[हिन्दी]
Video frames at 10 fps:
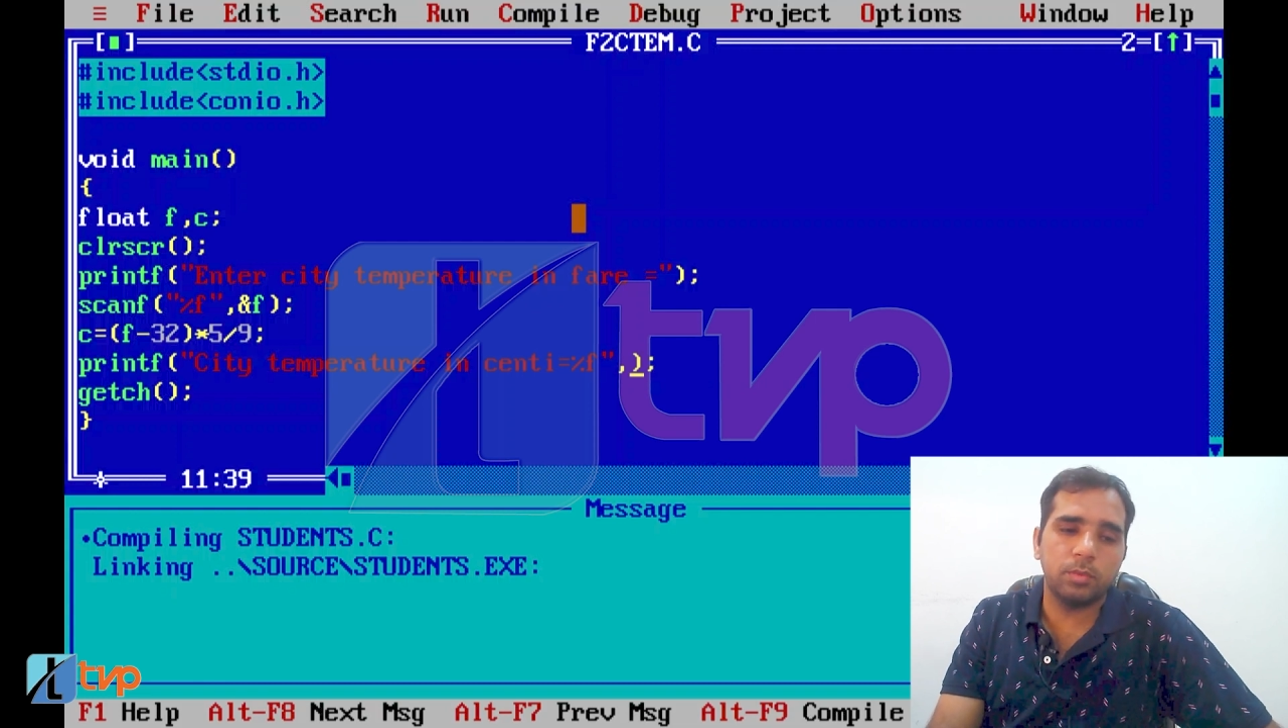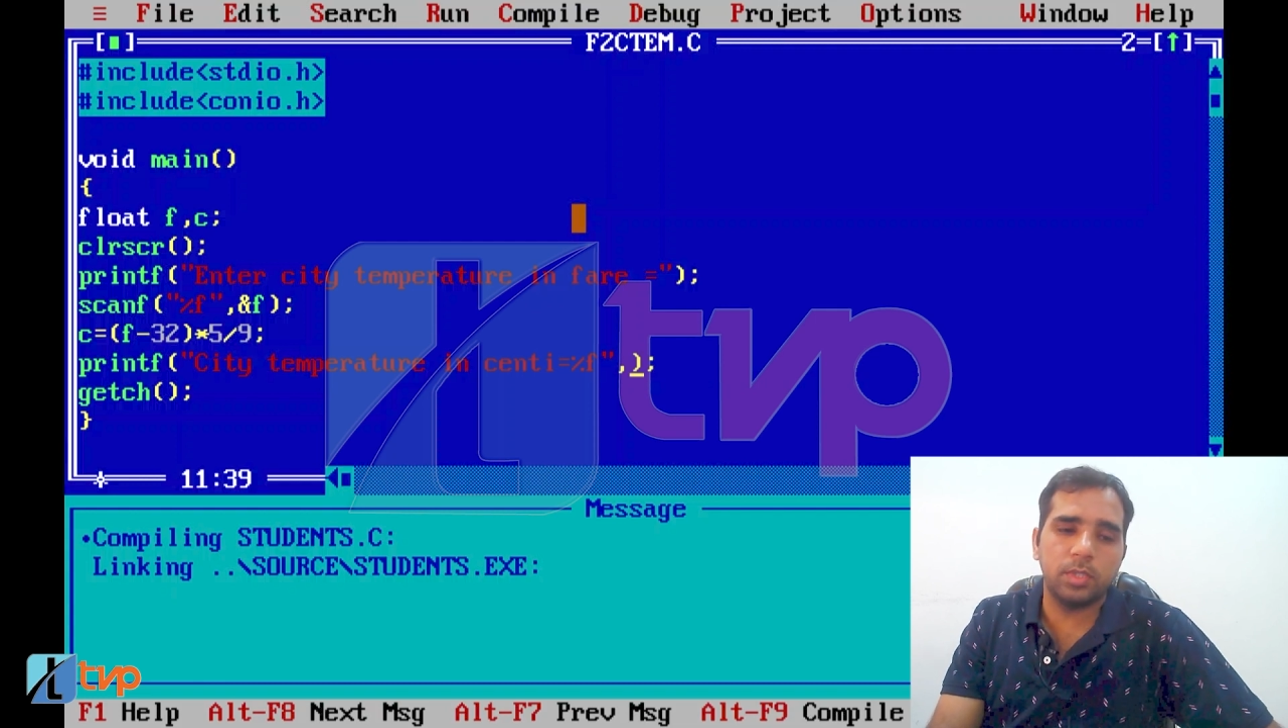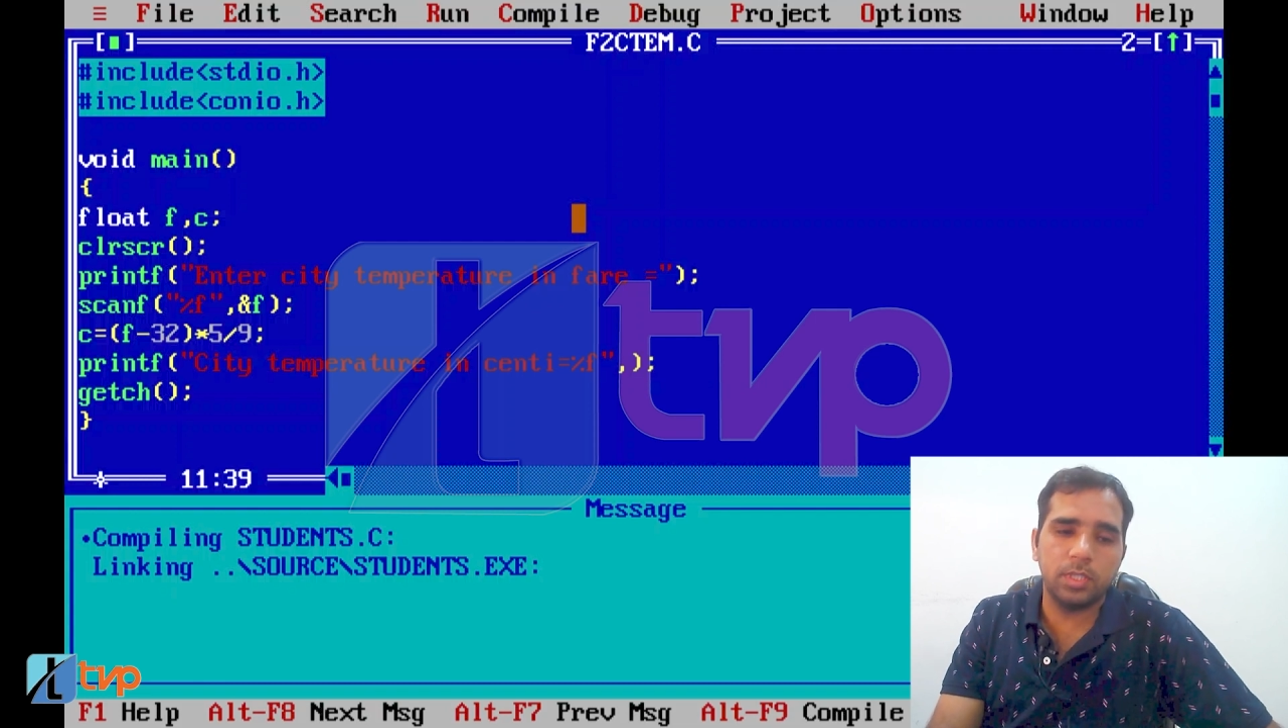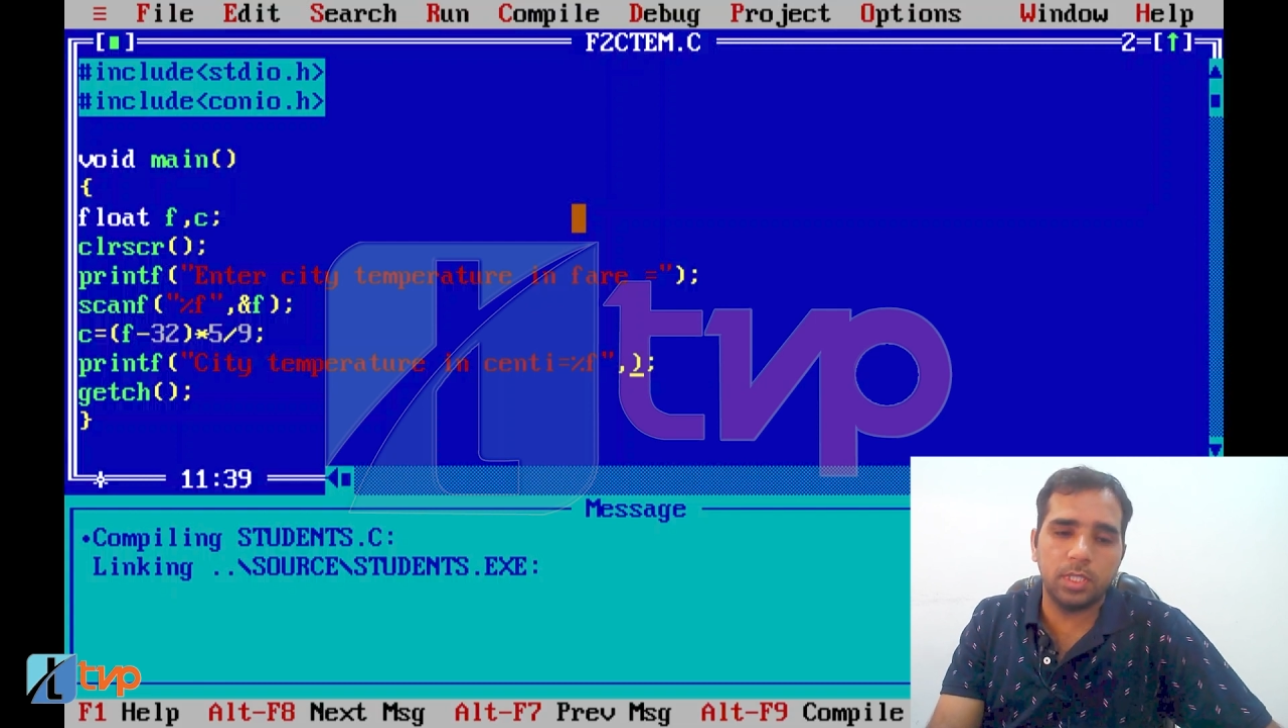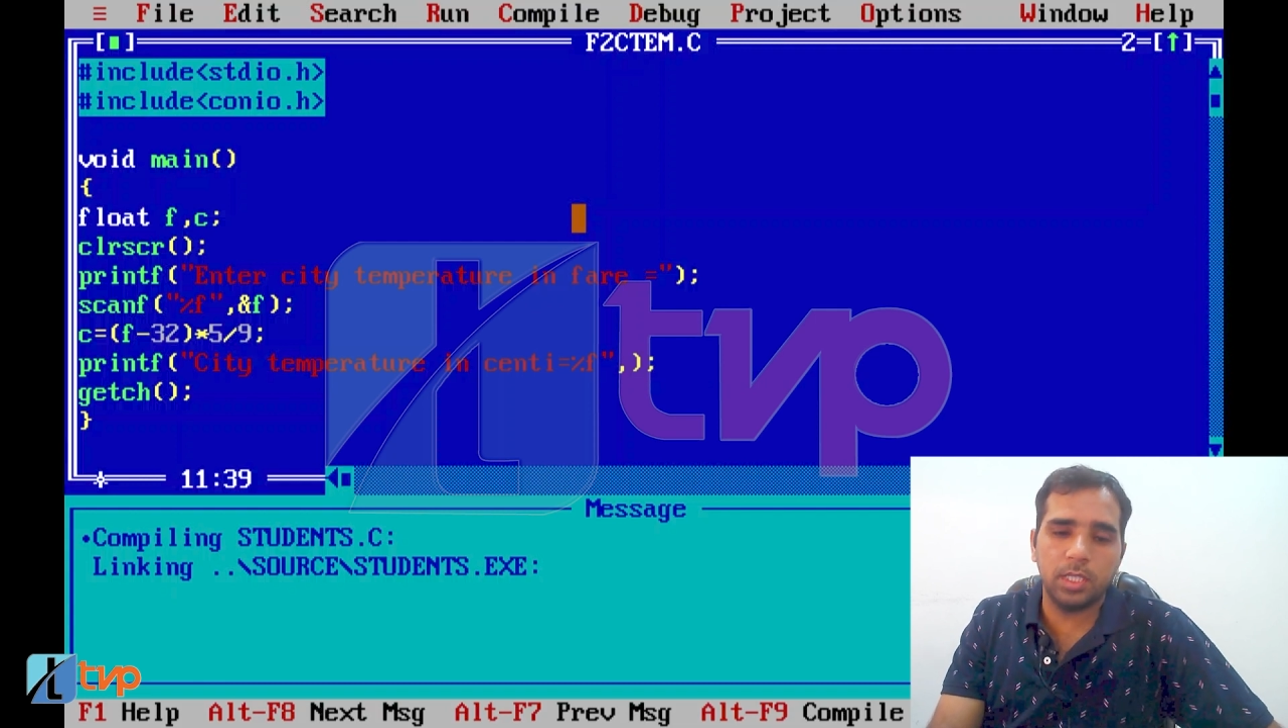
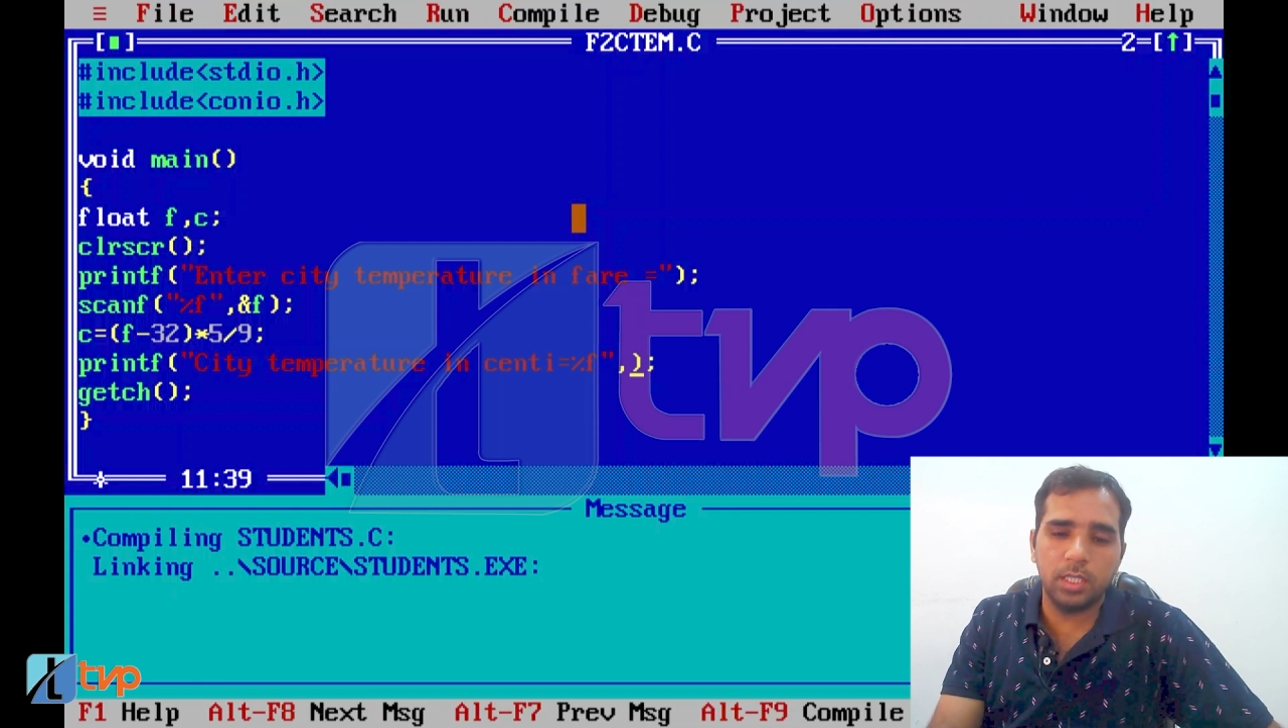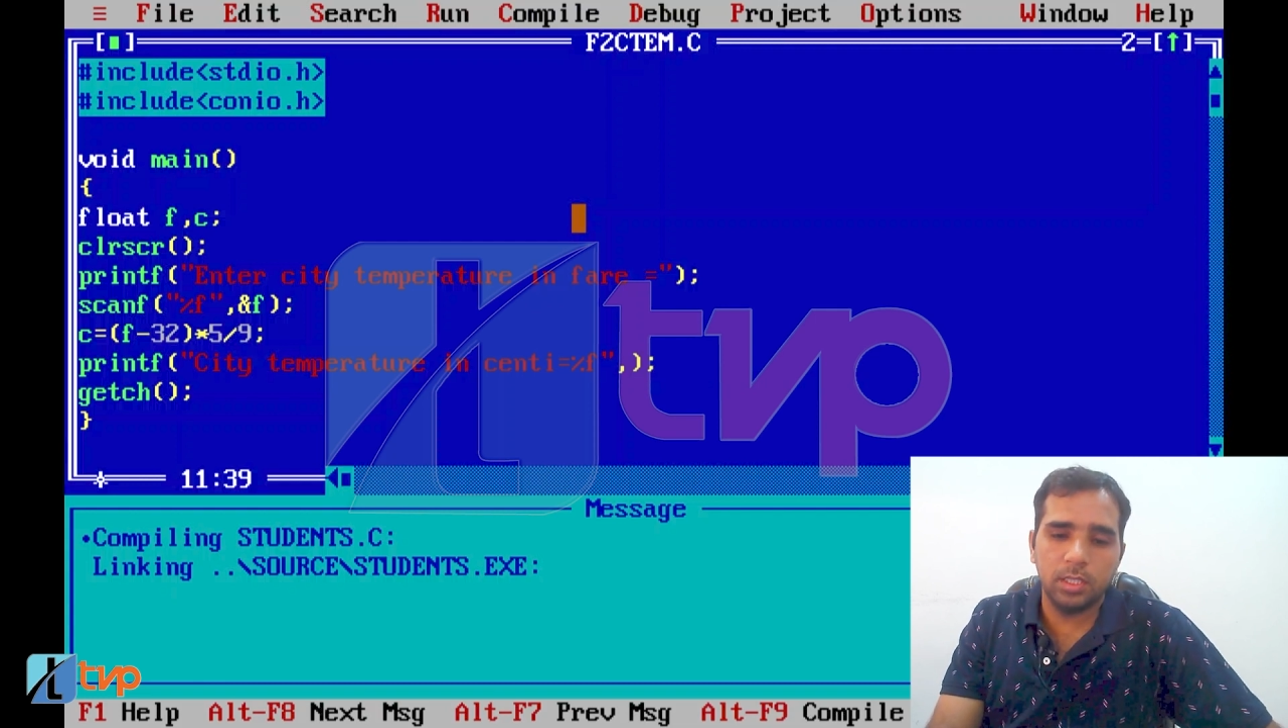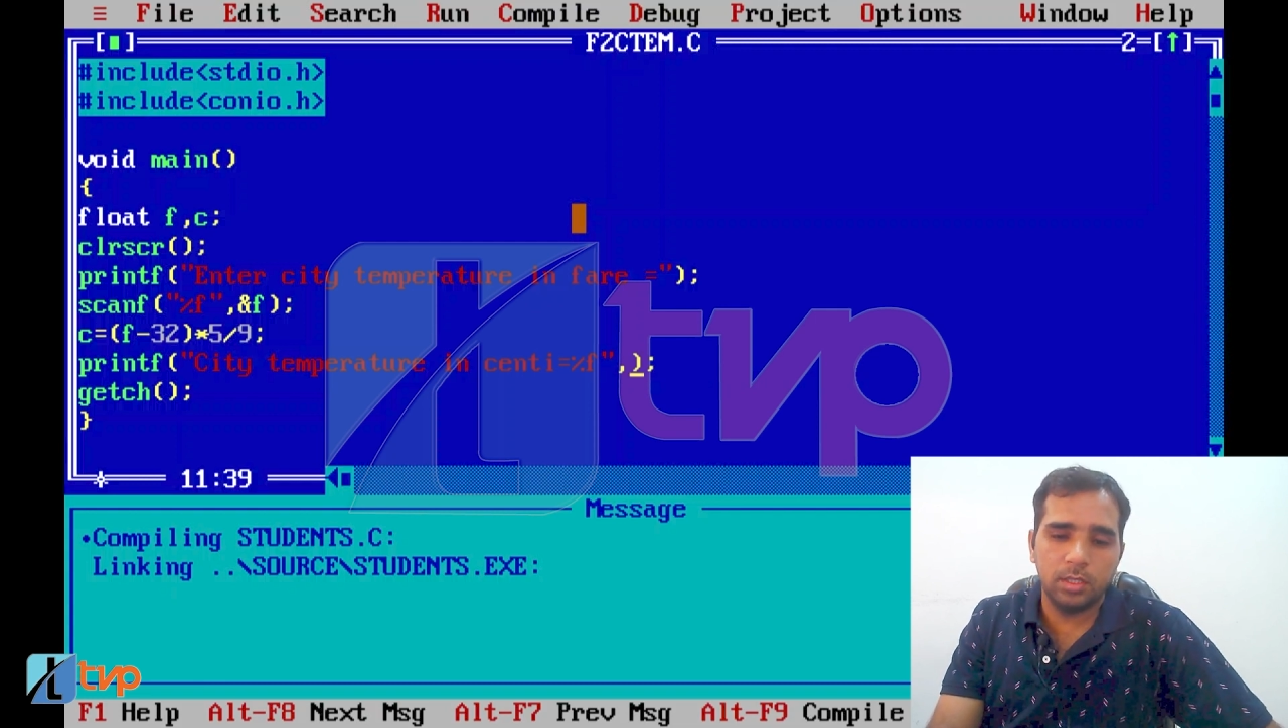पॉइंट था